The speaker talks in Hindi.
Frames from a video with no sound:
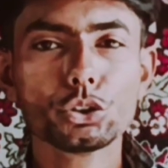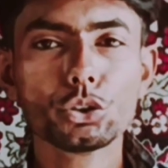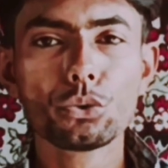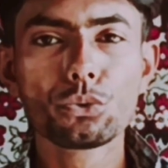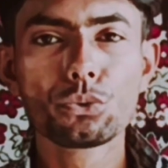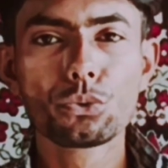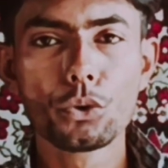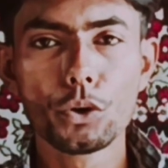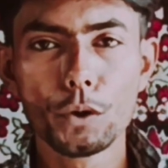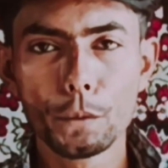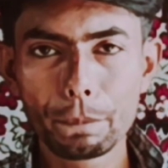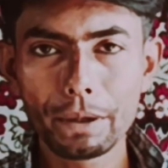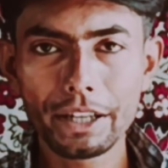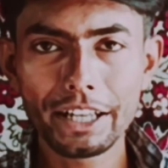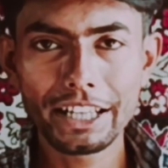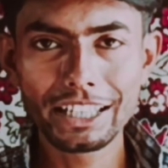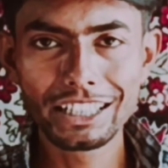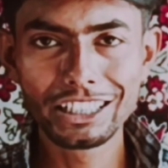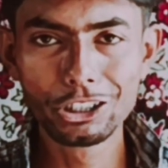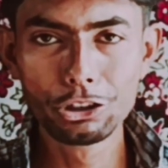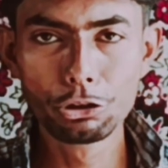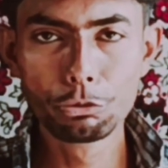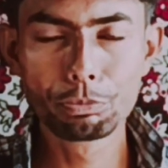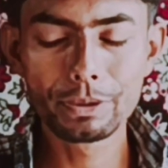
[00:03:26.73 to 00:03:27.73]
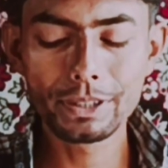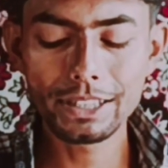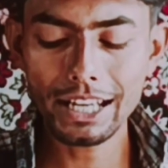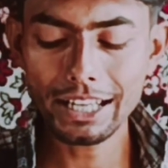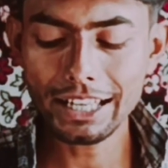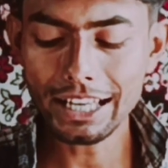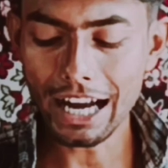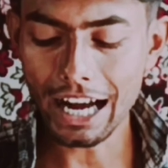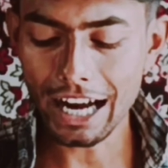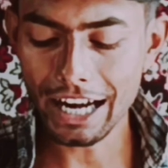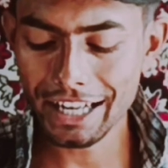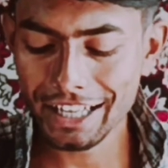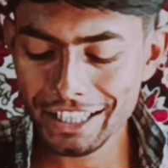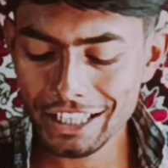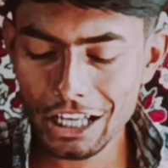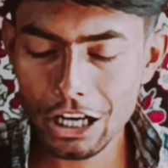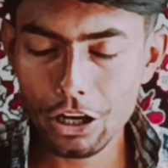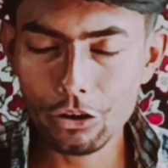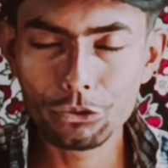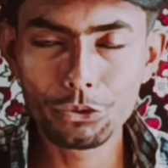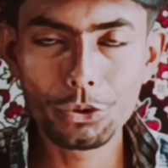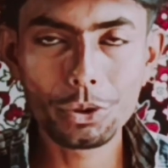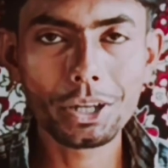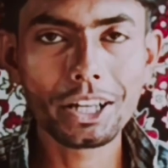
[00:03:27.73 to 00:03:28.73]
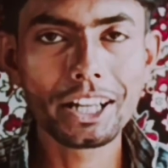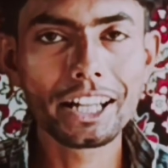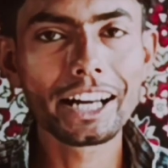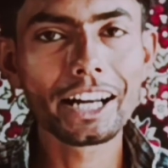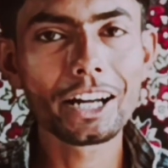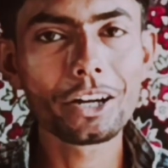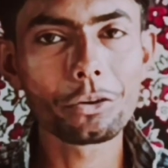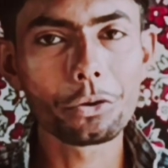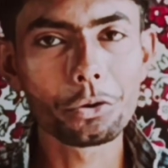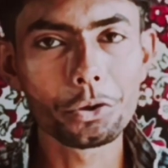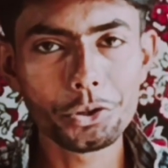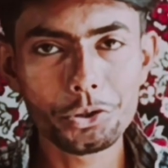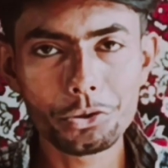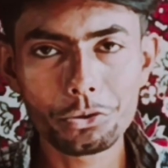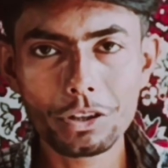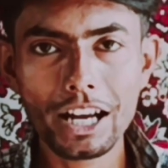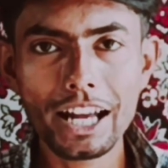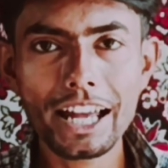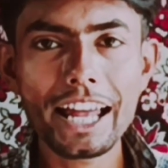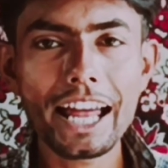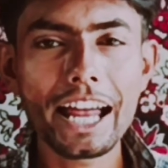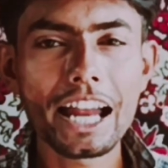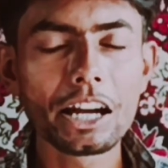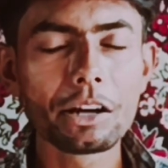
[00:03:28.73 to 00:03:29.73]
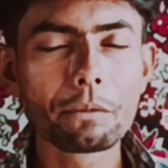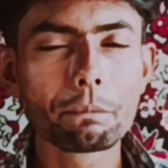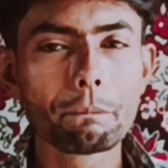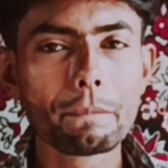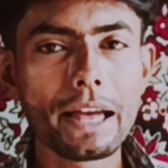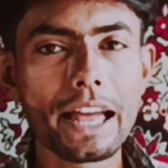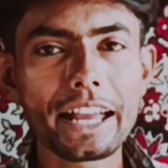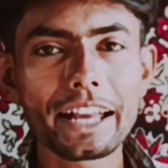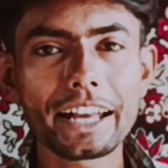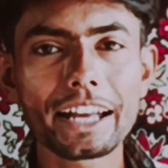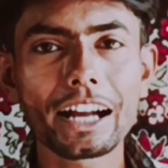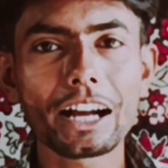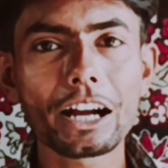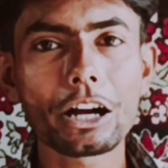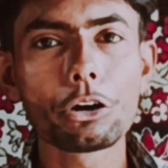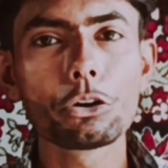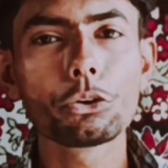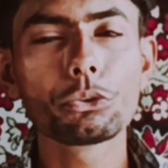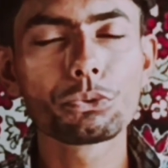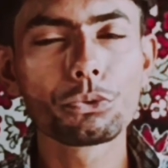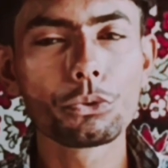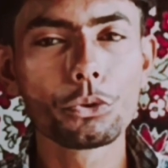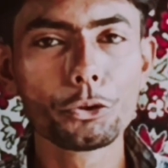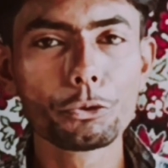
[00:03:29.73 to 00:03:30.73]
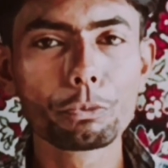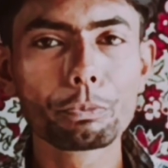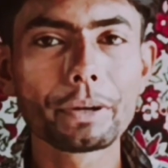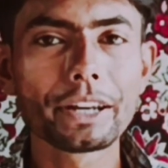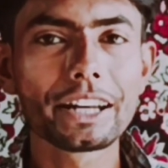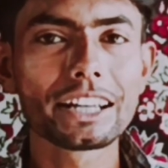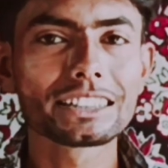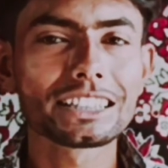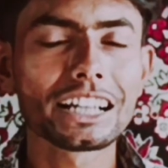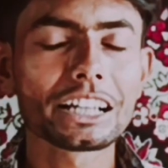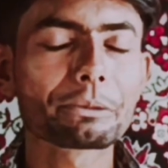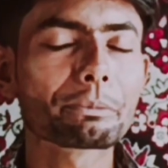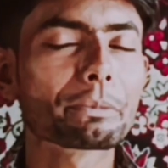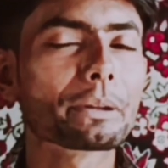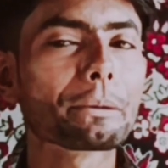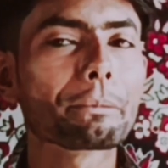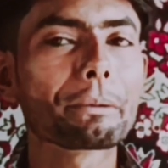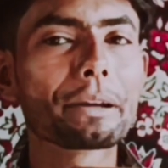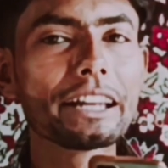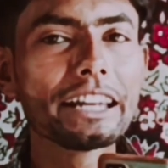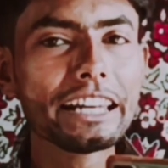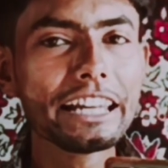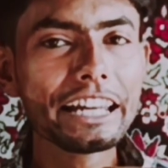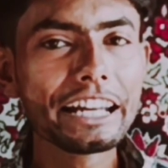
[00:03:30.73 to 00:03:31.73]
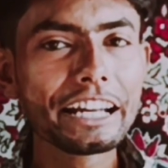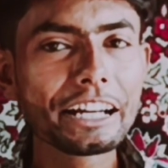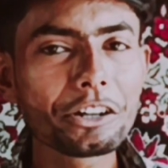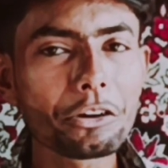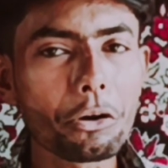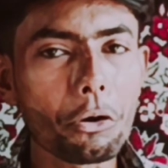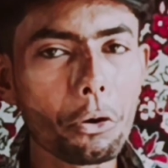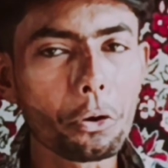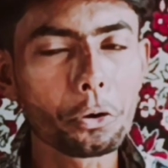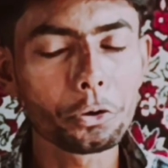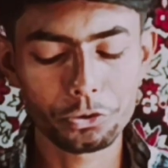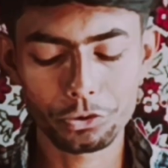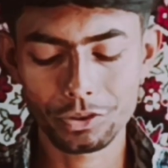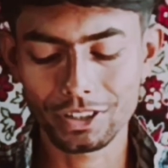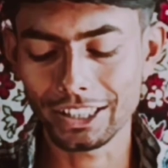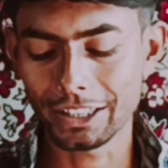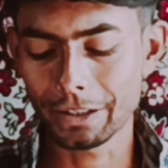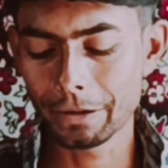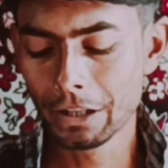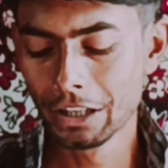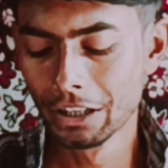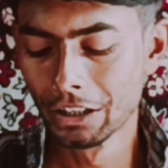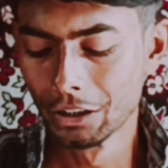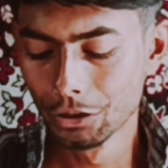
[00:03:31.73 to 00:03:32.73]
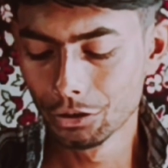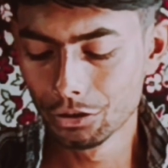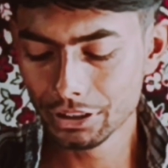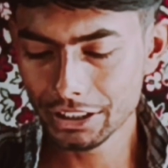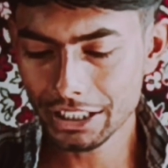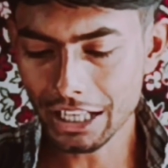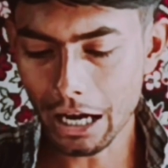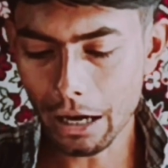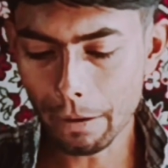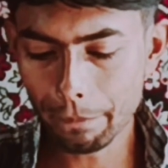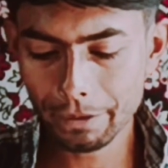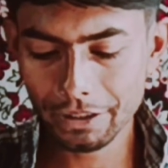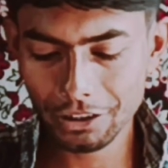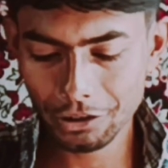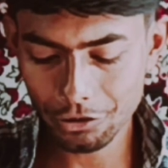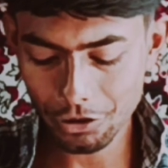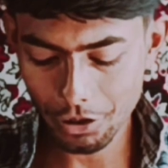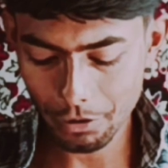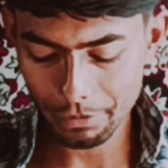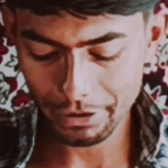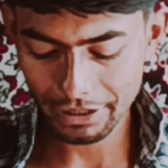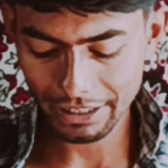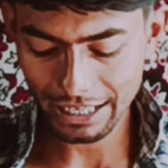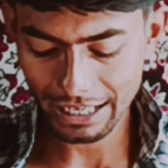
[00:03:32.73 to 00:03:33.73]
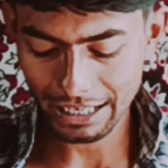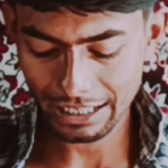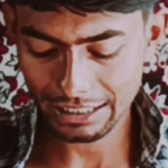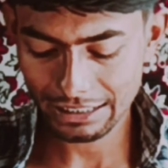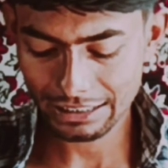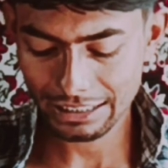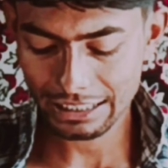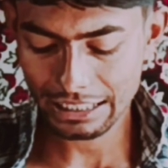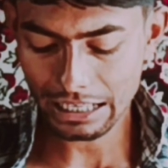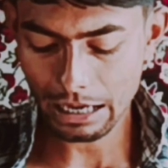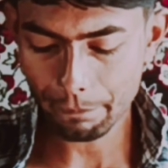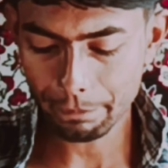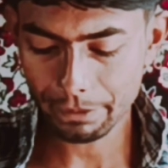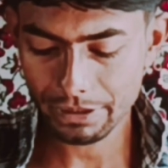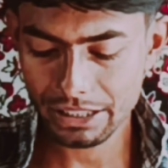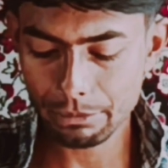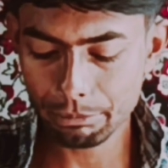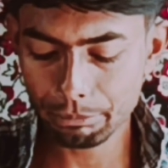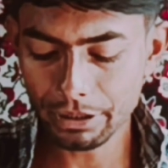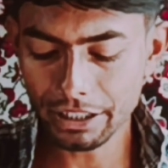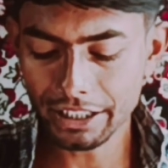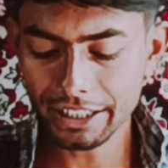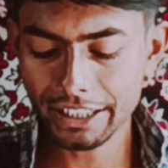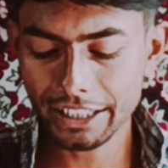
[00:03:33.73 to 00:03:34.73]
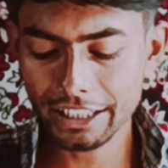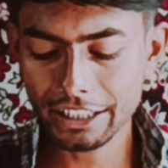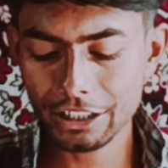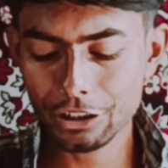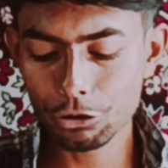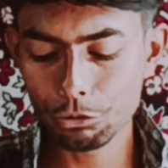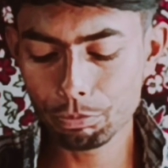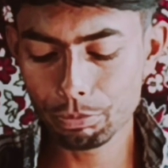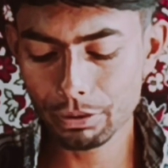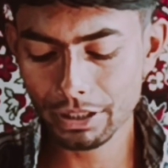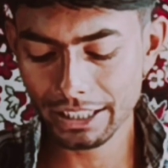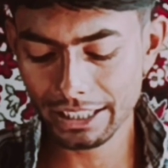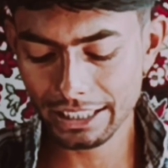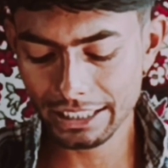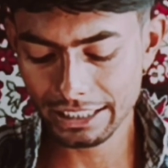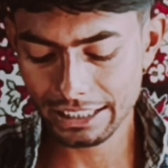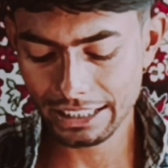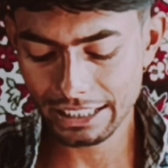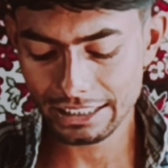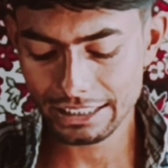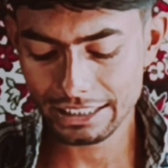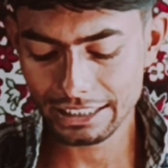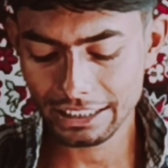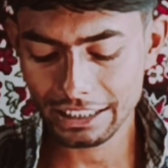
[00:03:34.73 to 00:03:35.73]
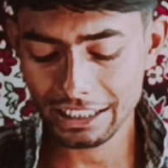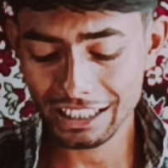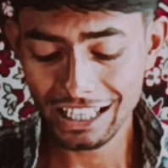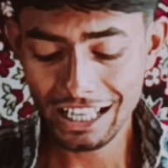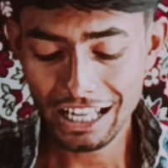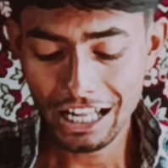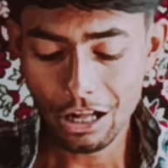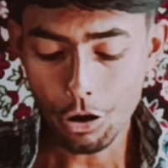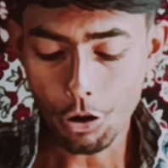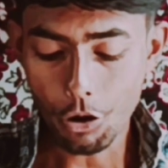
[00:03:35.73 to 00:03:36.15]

जो फ़ोनपे के यू पी आई है वो क्रिएट हो चुका है एंड बैंक अकाउंट फ़ोनपे के साथ के लिंक्ड हो चुका है तो यहाँ पे देखो अभी क्या करना है यहाँ पे सिंपली डेन के ऊपर क्लिक कर देंगे